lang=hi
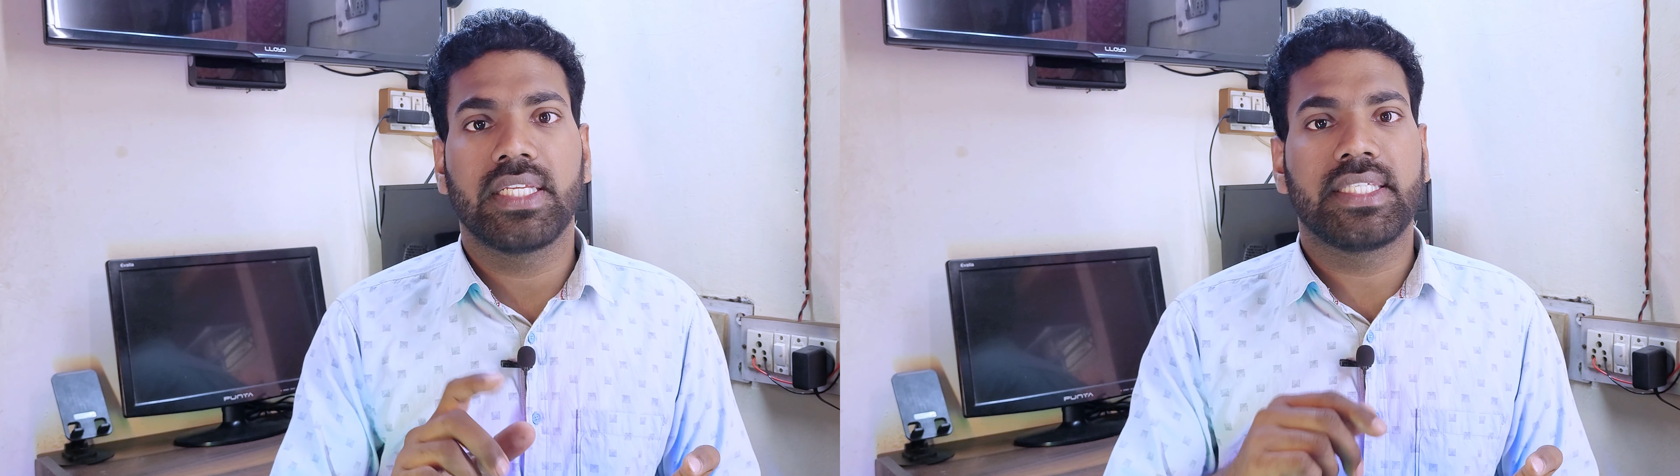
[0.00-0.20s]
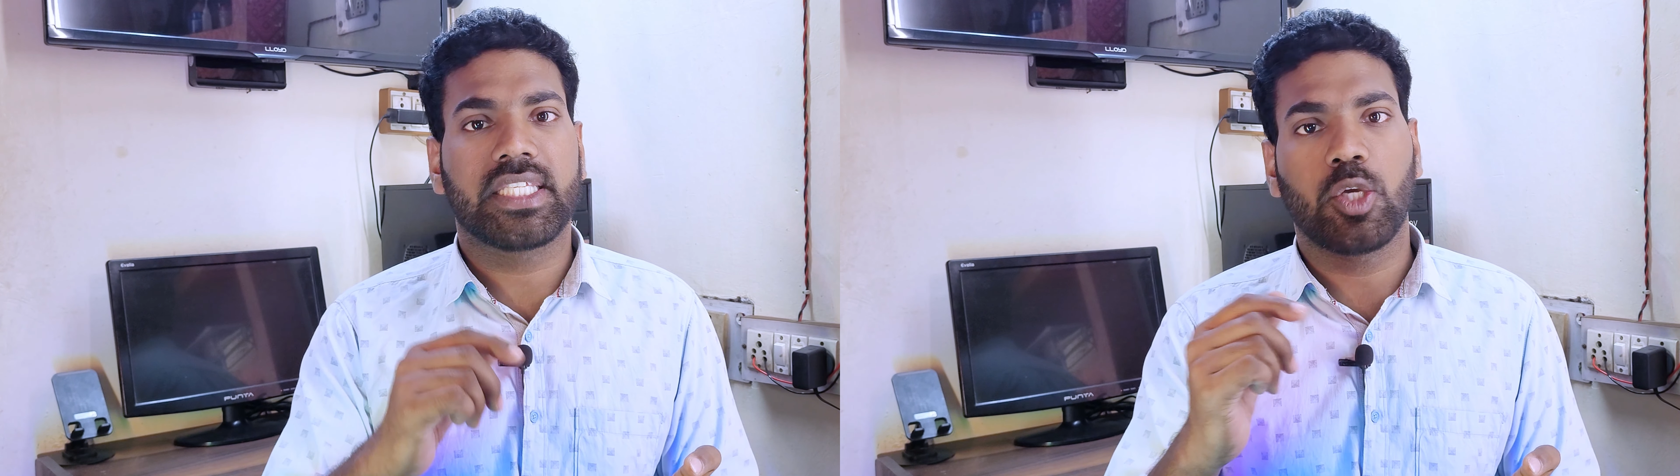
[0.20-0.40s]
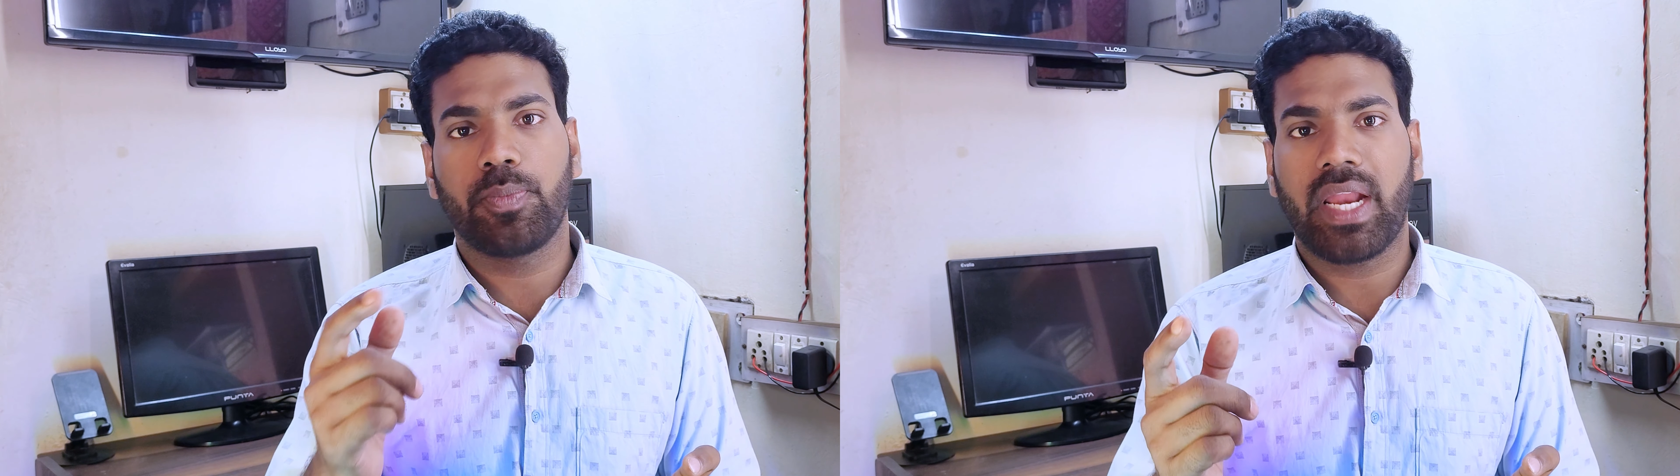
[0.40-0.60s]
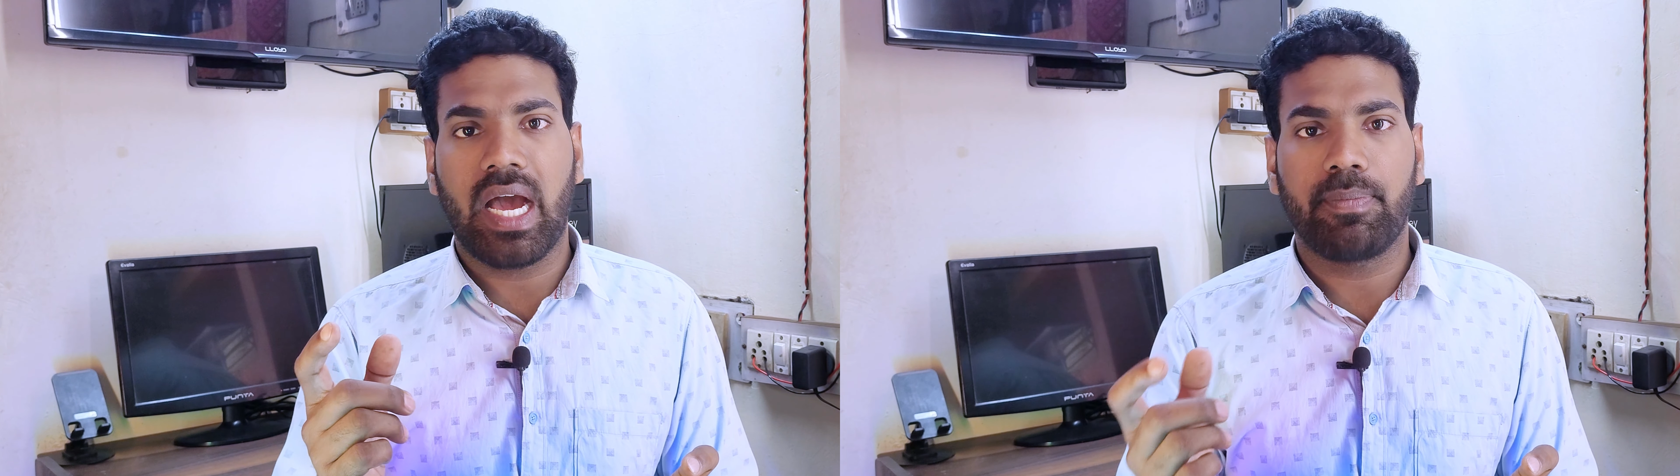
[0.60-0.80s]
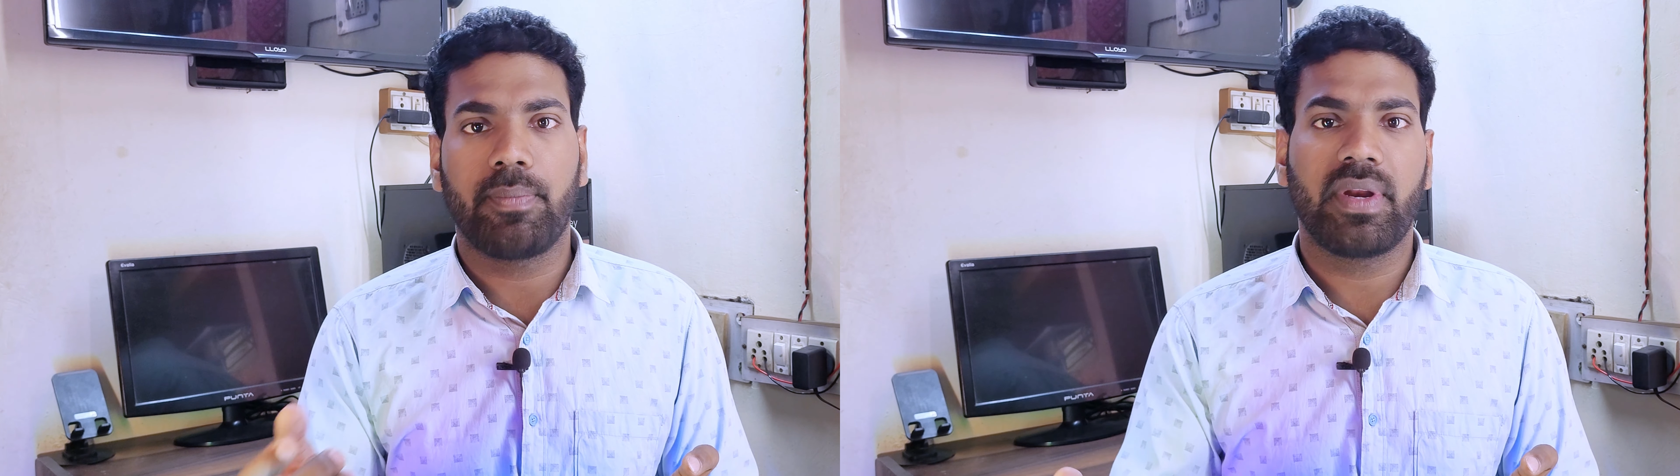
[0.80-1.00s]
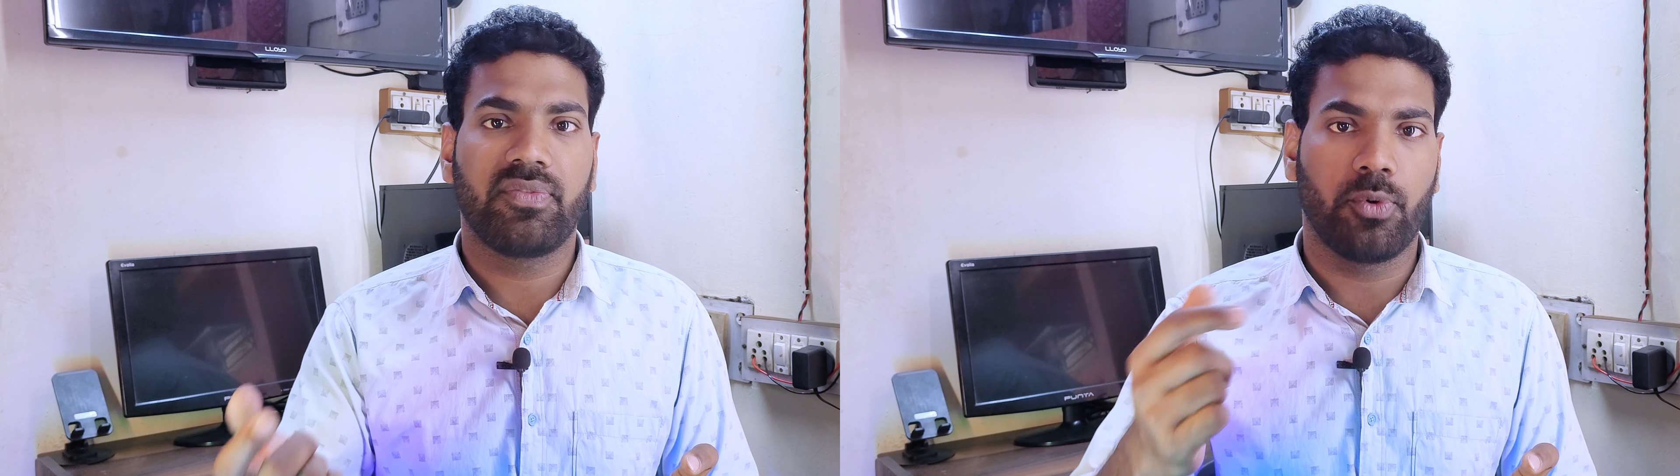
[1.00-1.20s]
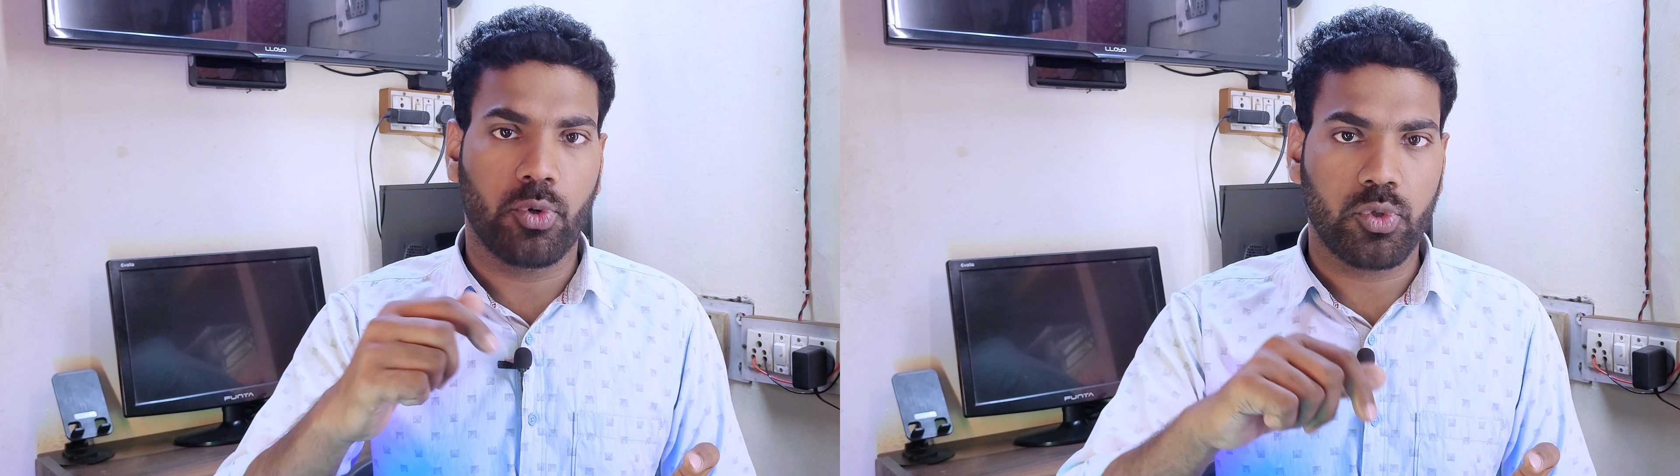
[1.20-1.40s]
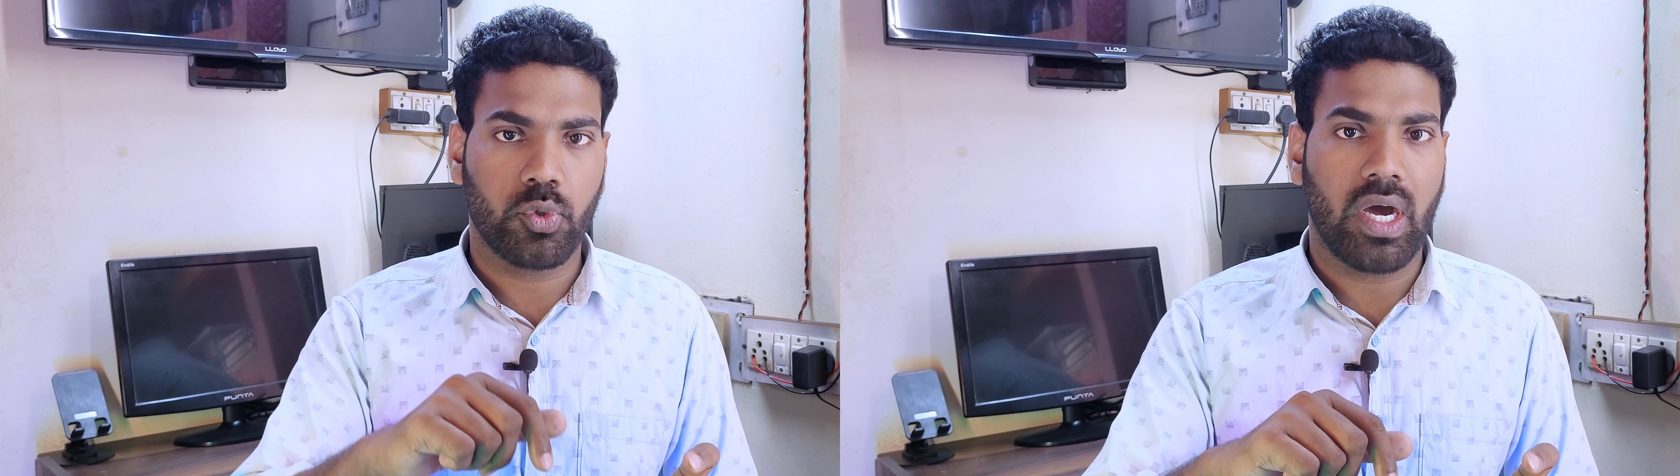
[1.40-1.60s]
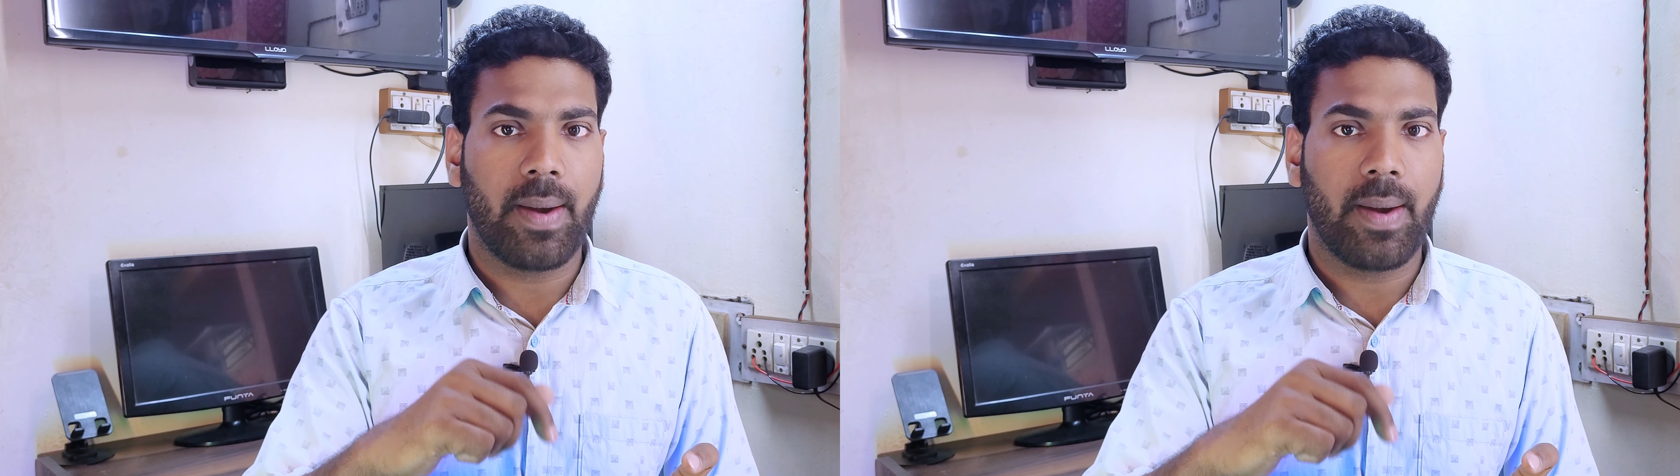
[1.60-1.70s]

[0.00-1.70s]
जिसके ऊपर आप अपने फोटोज को